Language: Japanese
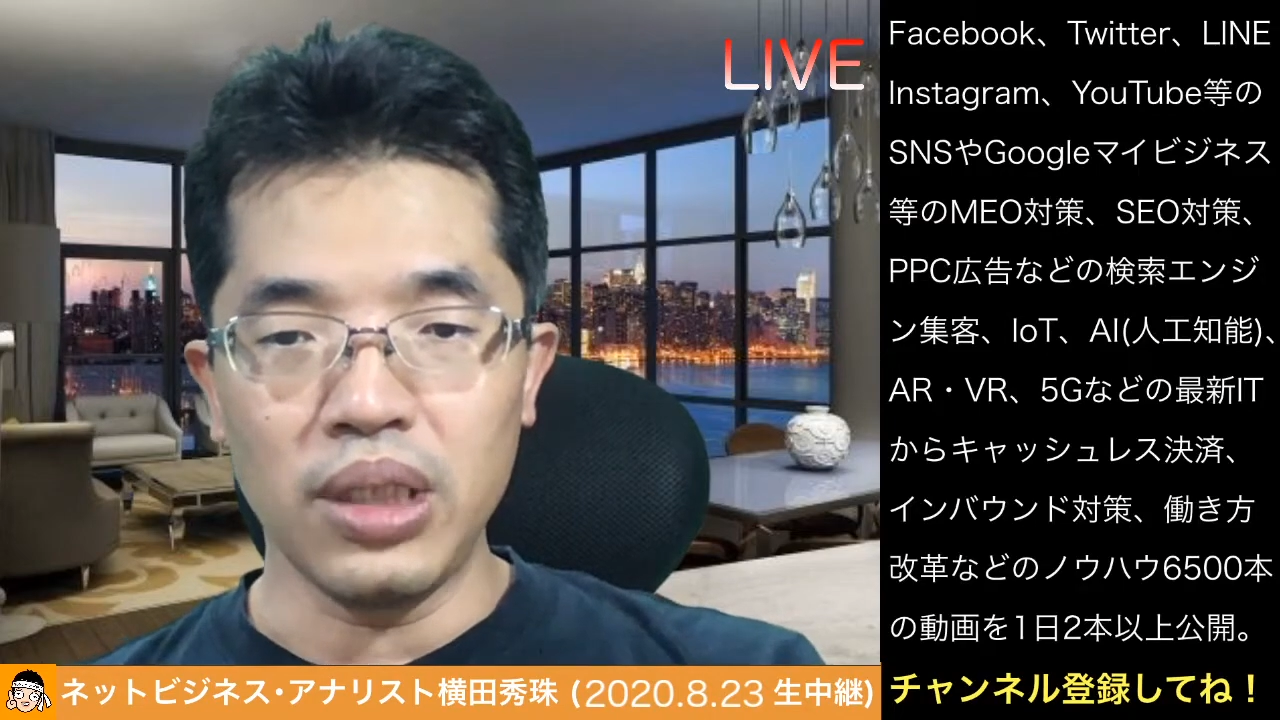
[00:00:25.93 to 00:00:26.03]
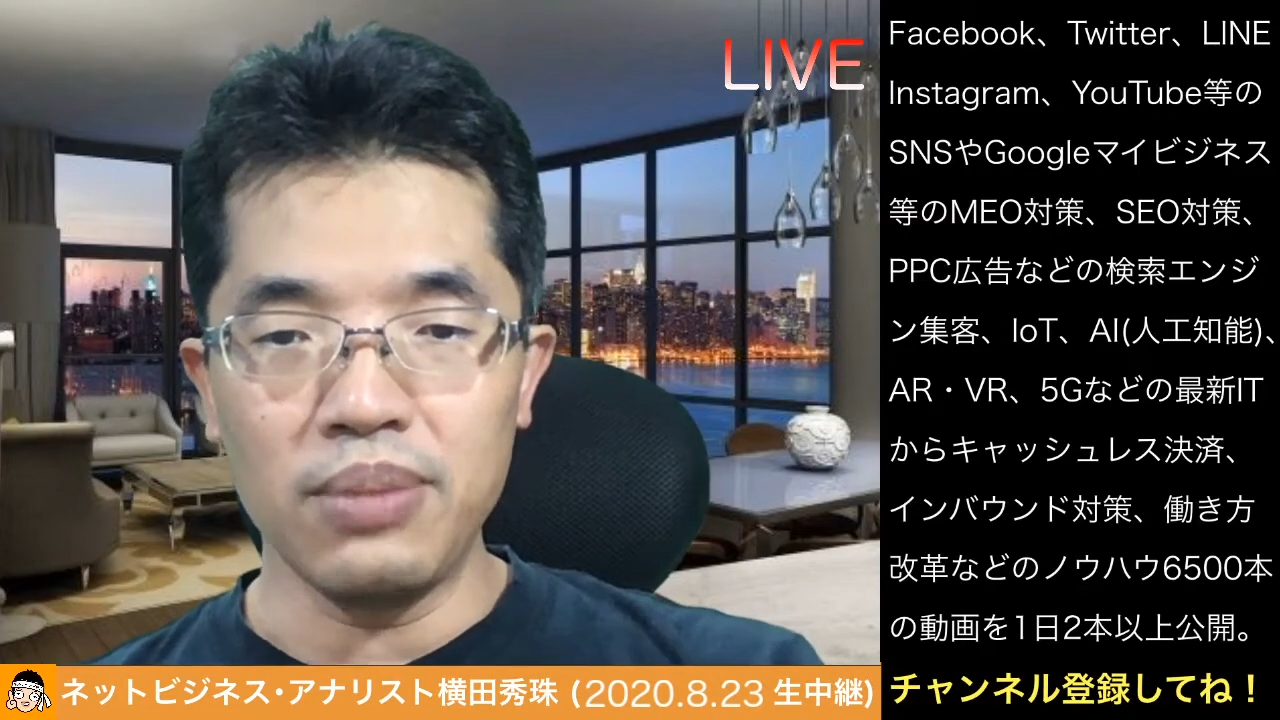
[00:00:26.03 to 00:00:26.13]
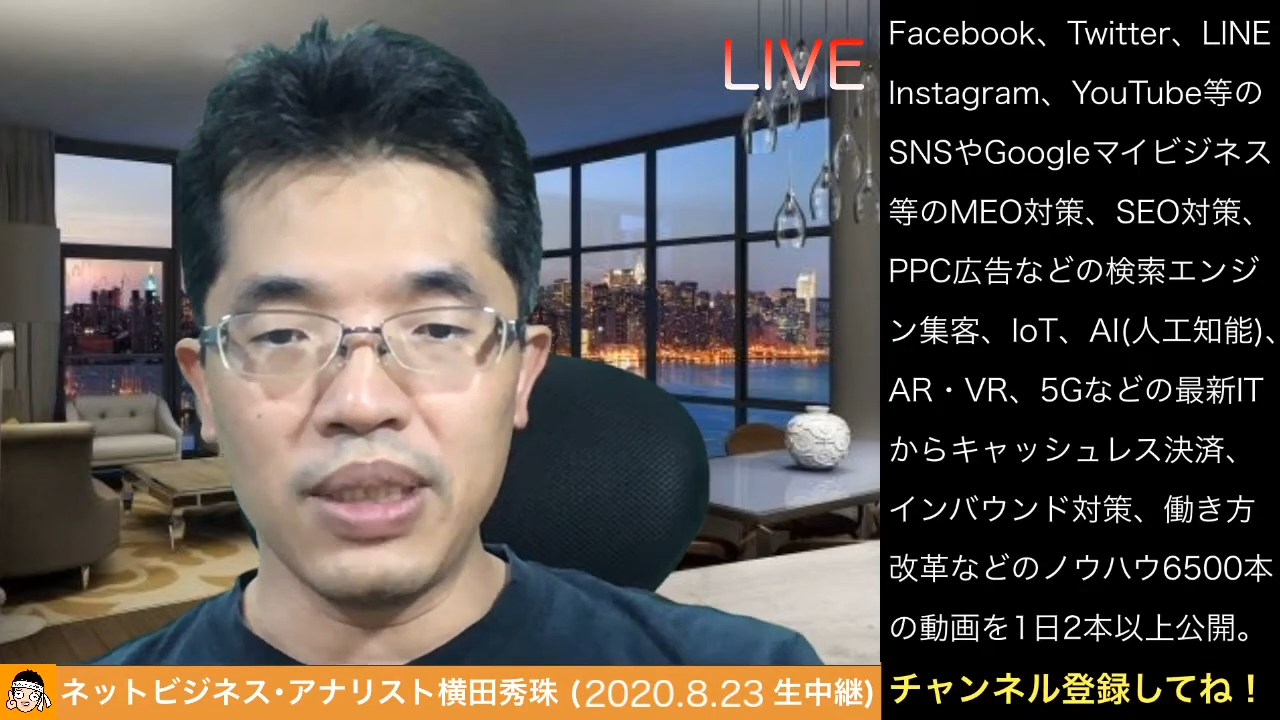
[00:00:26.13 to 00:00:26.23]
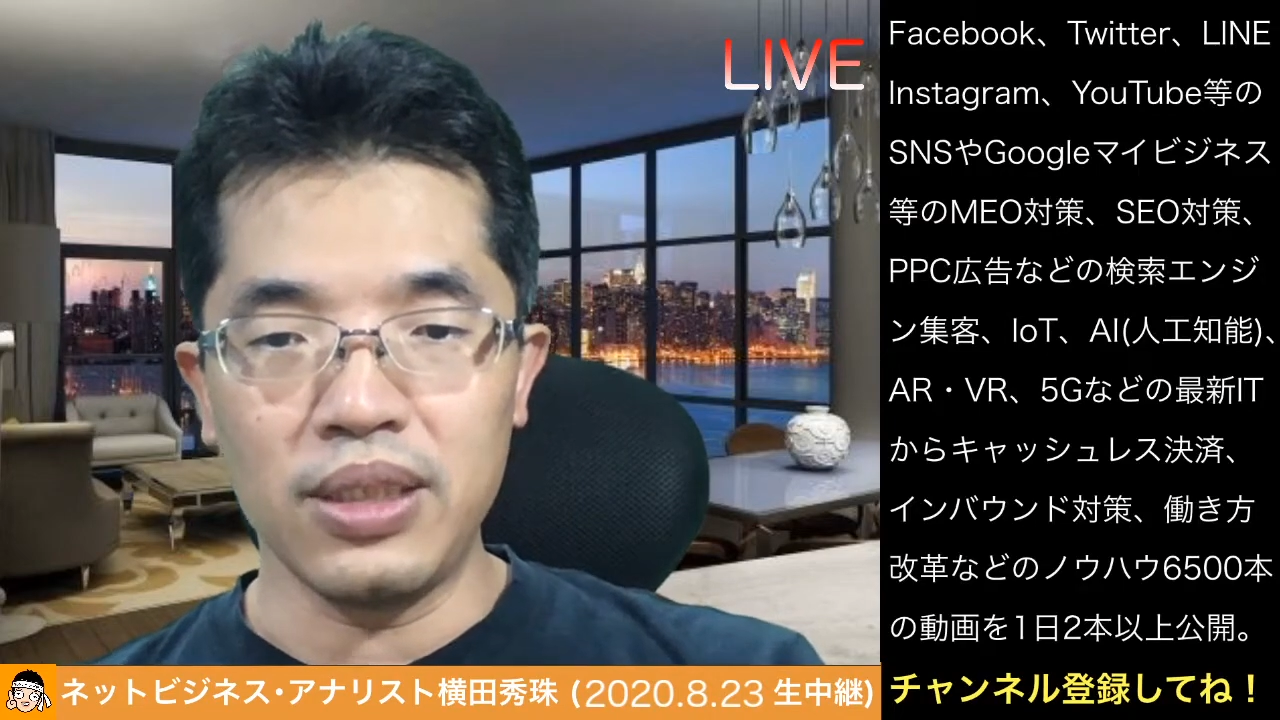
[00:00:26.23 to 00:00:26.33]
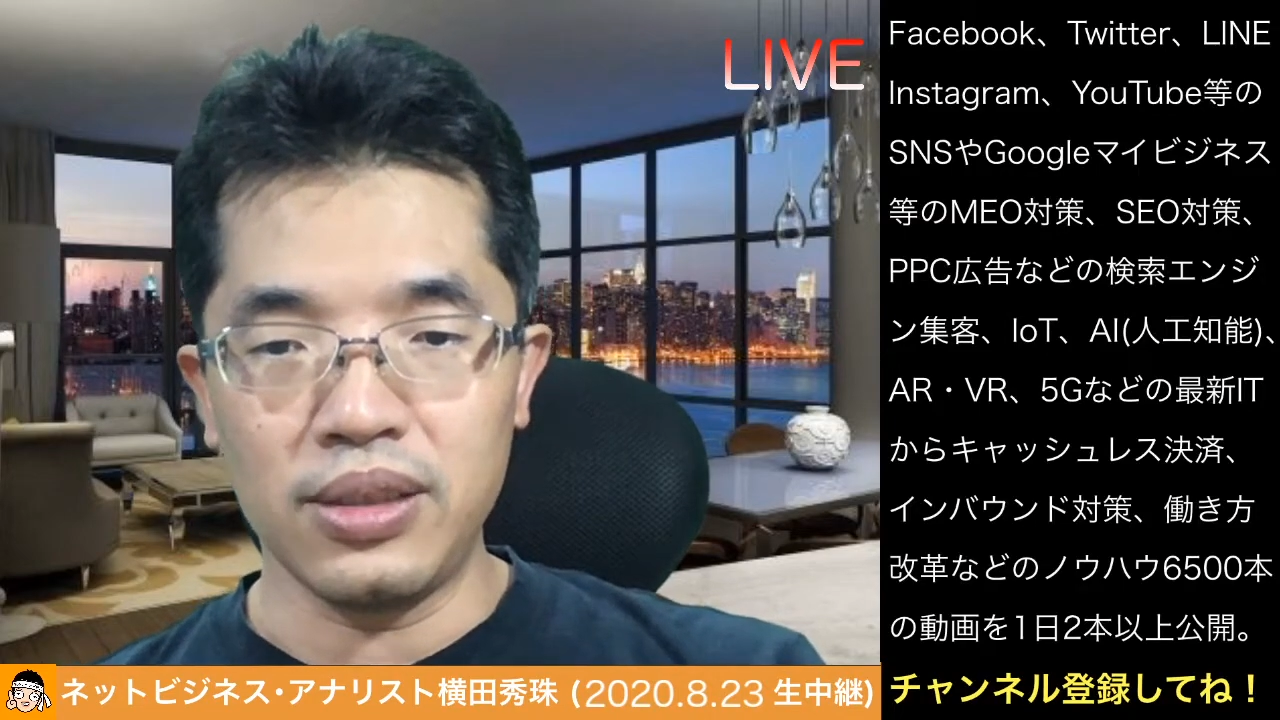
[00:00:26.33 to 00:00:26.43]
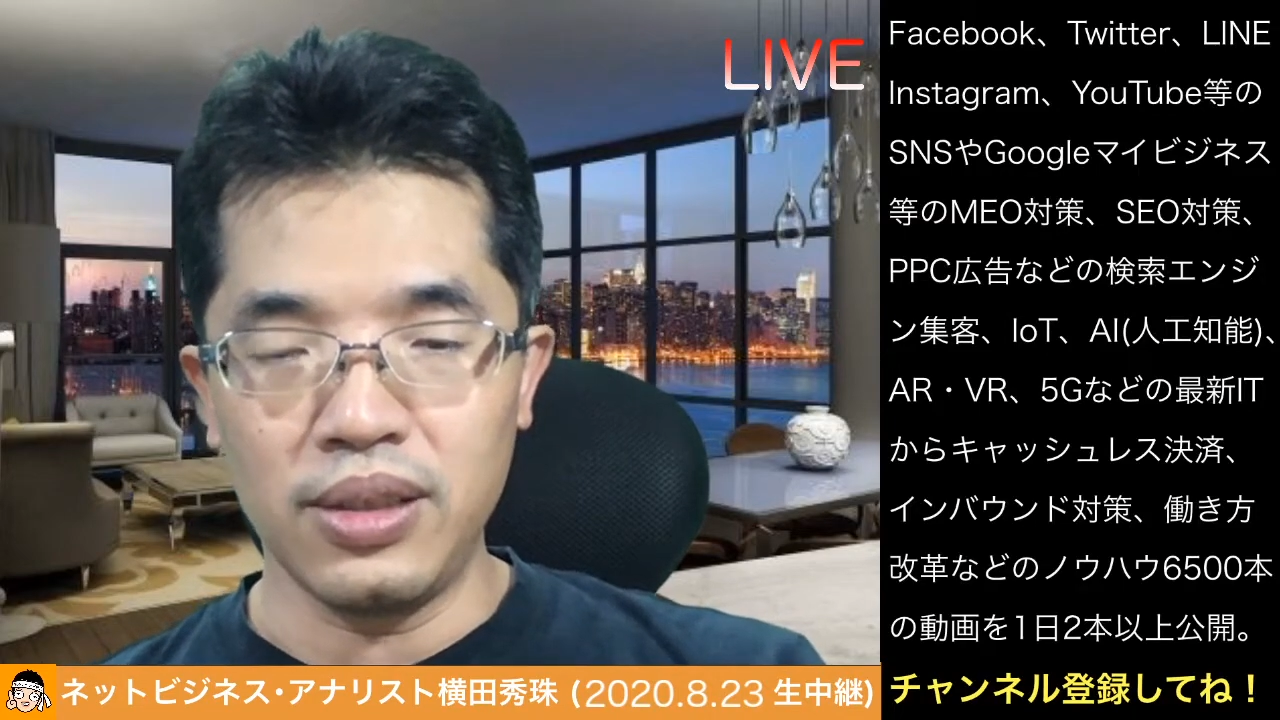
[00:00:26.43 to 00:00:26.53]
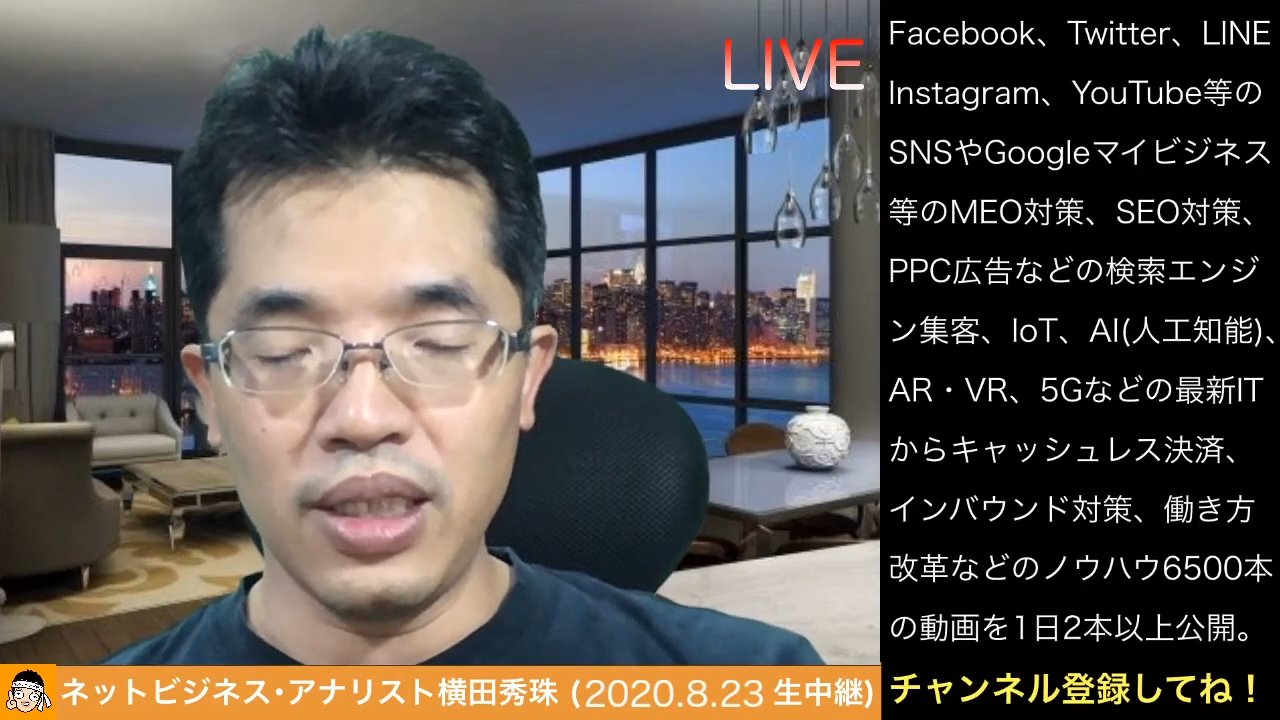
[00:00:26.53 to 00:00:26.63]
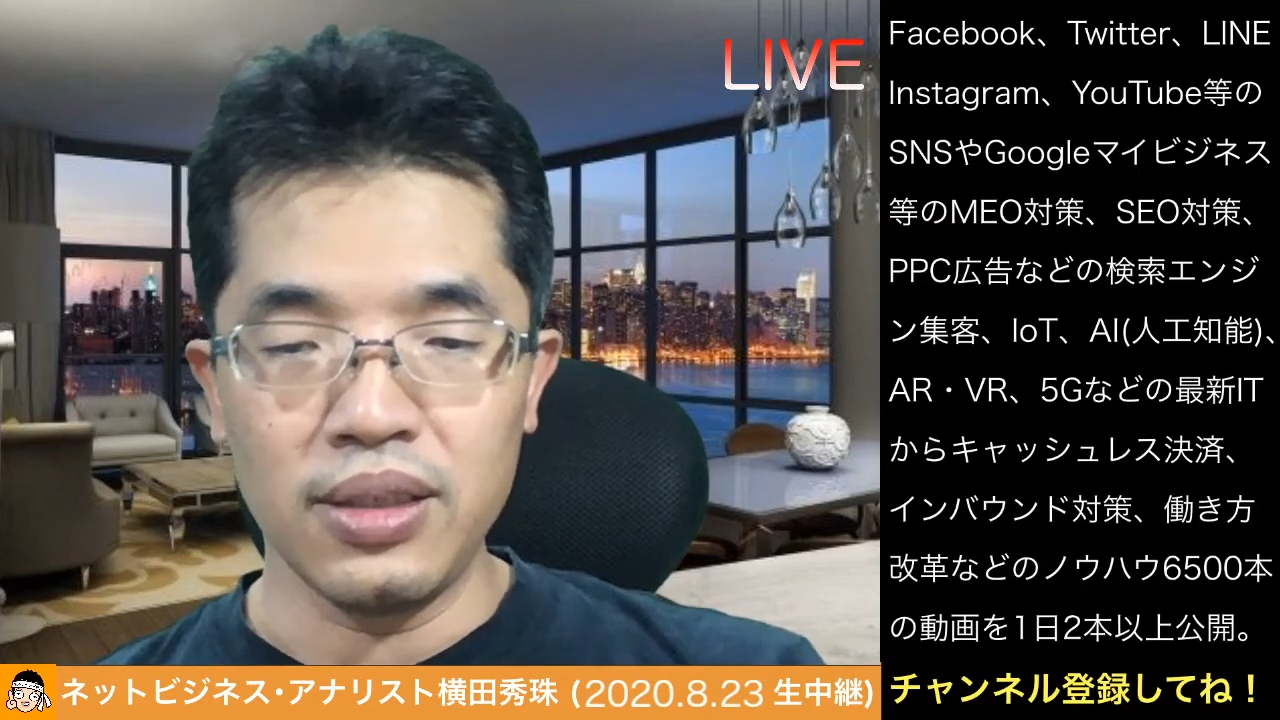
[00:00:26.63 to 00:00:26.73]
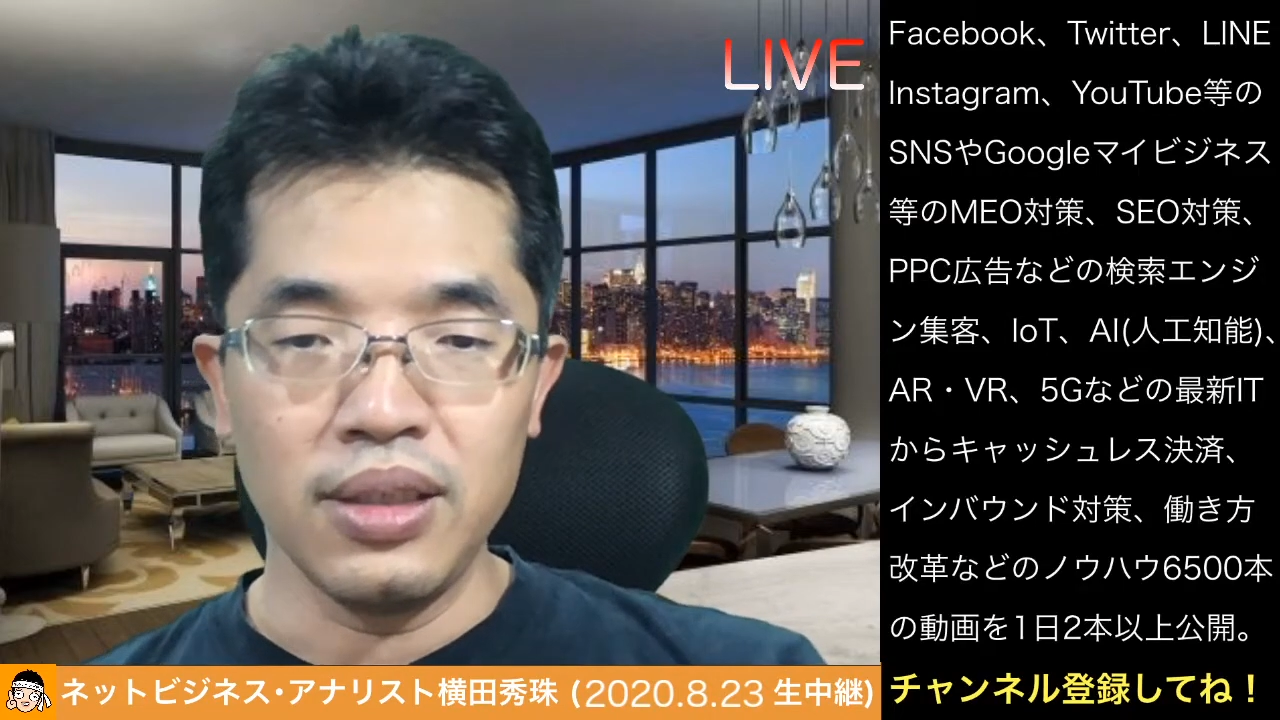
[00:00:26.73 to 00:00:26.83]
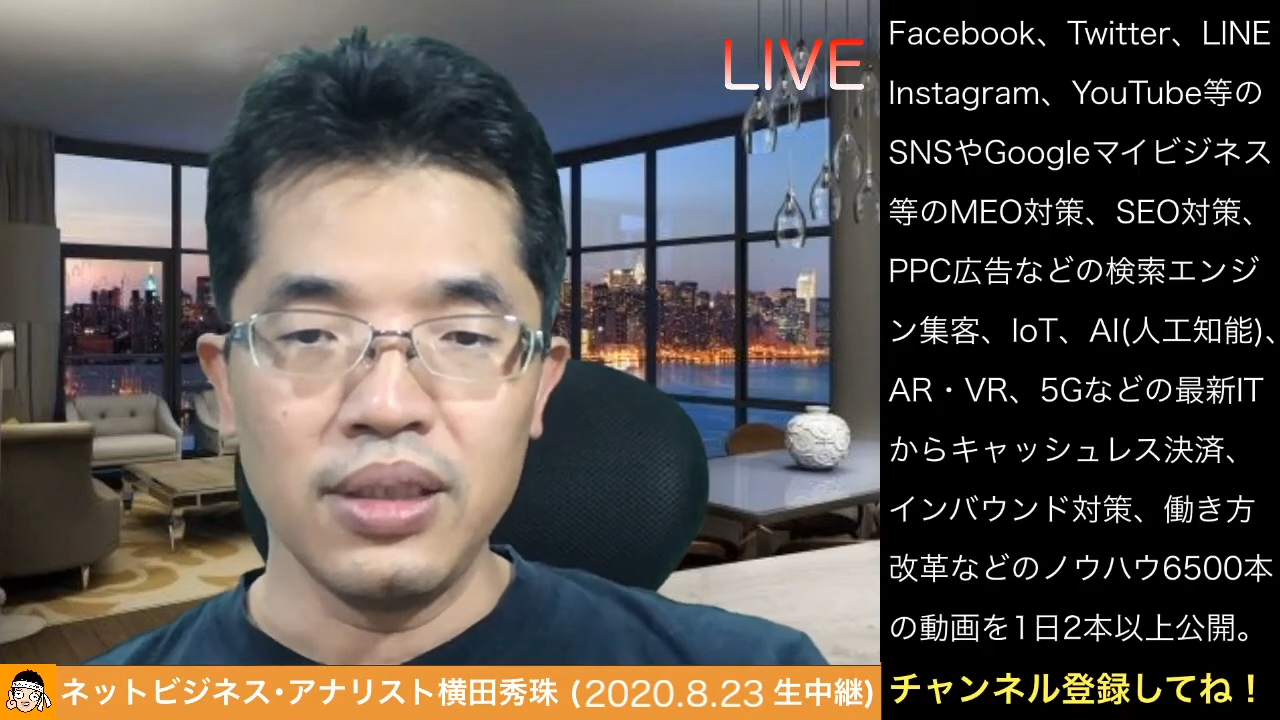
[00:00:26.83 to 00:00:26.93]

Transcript: テーマはですね、